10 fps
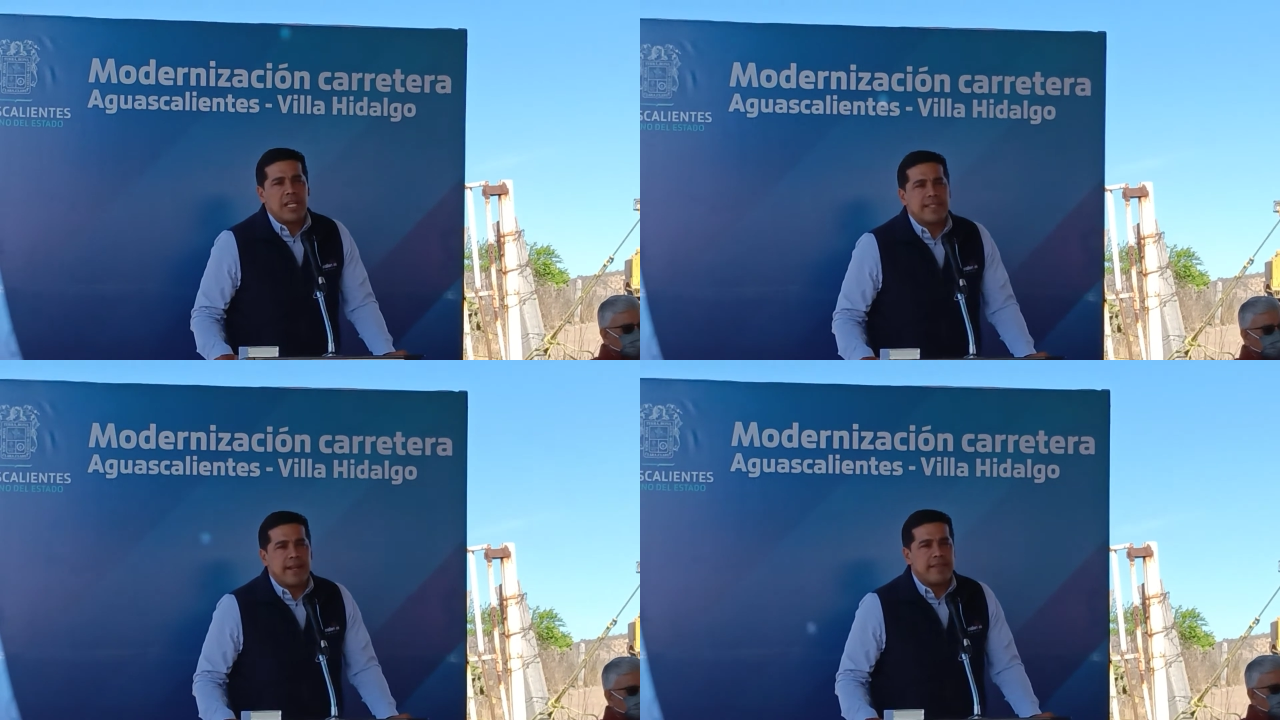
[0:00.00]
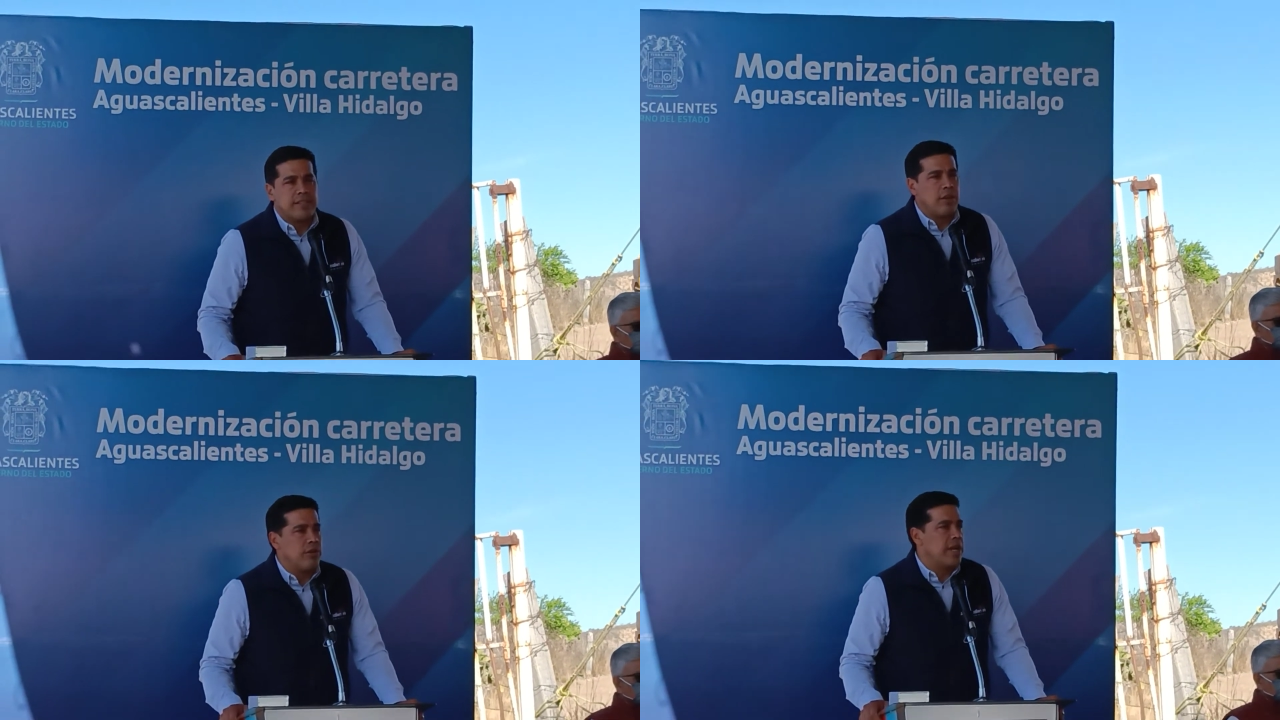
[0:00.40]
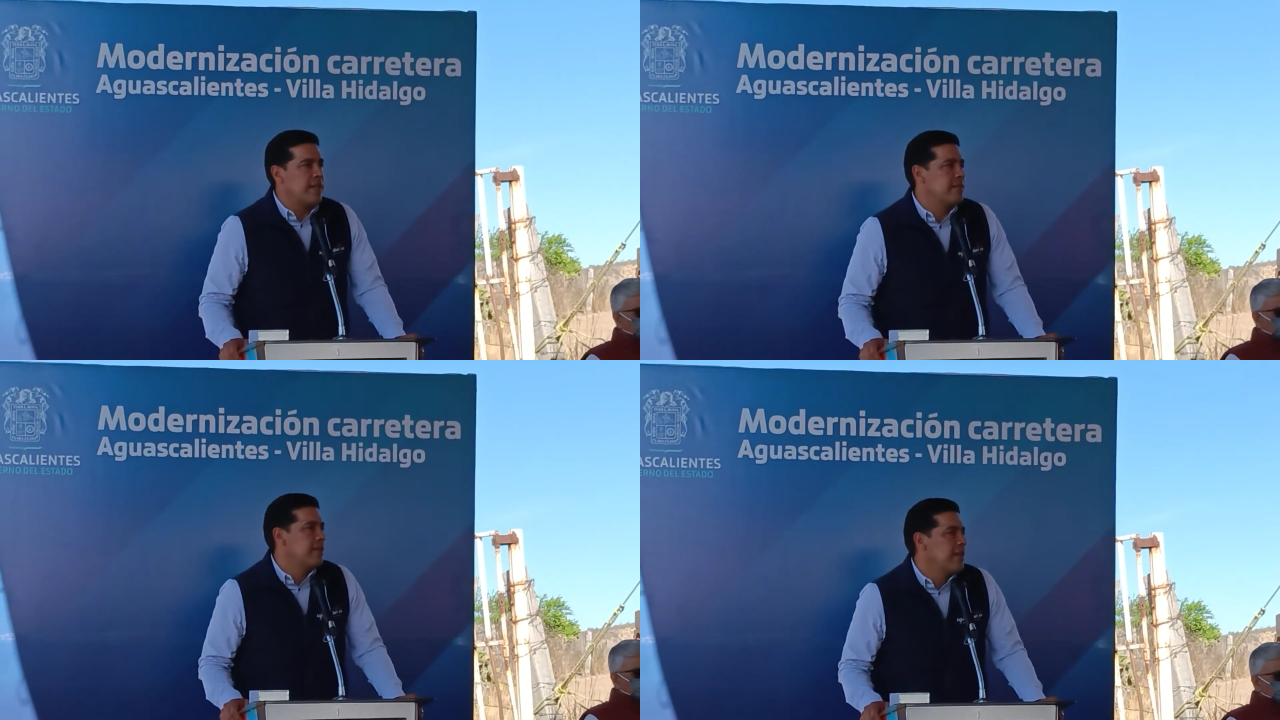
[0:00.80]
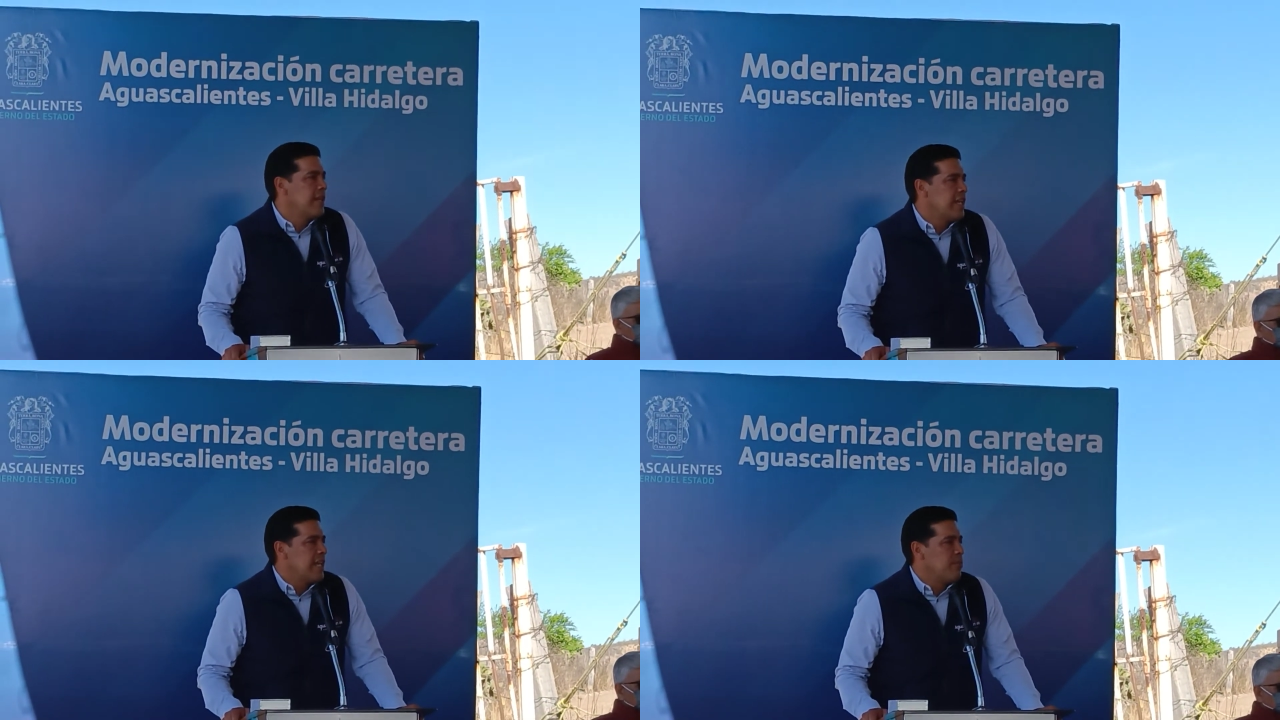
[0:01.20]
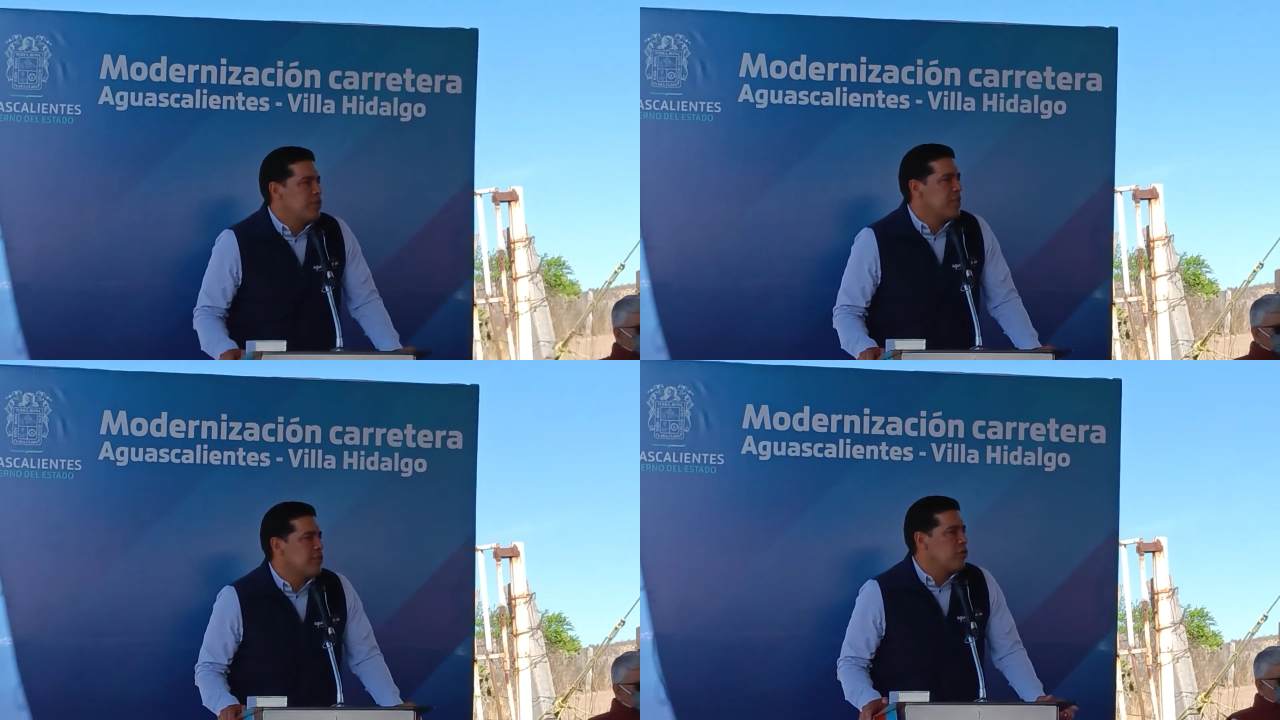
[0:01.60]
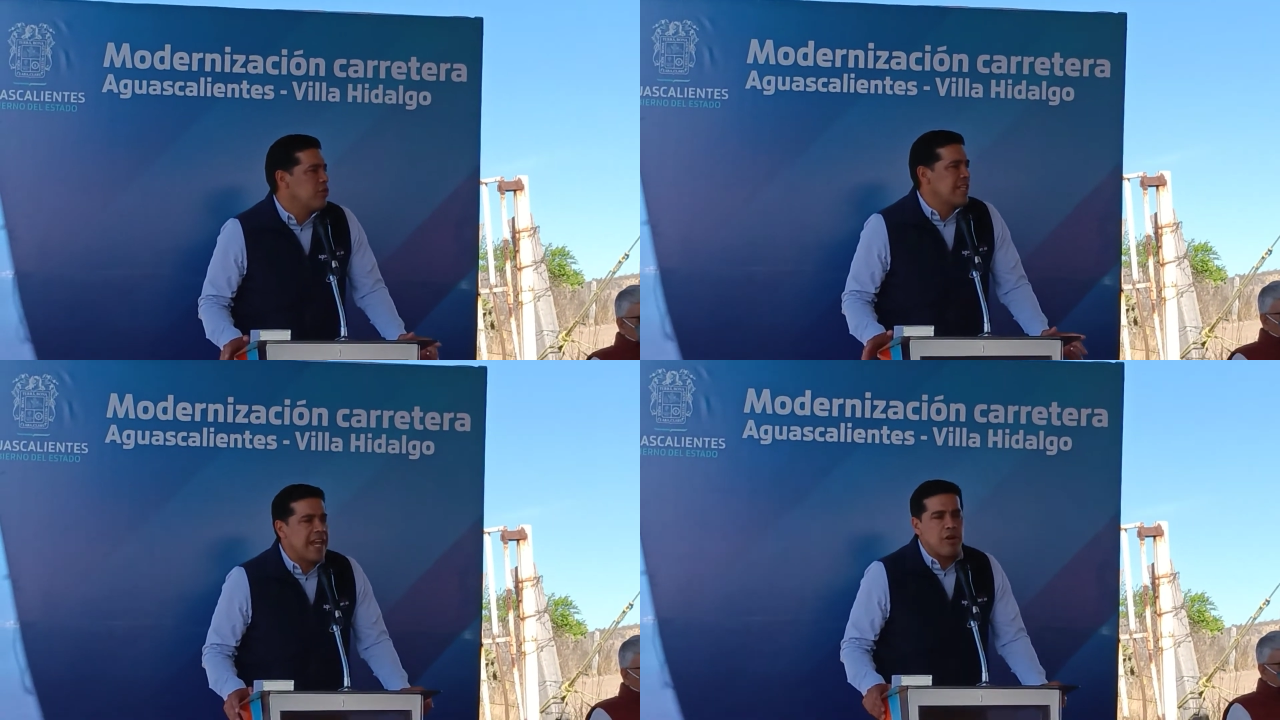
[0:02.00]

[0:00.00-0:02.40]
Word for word: las tradiciones y muchas cosas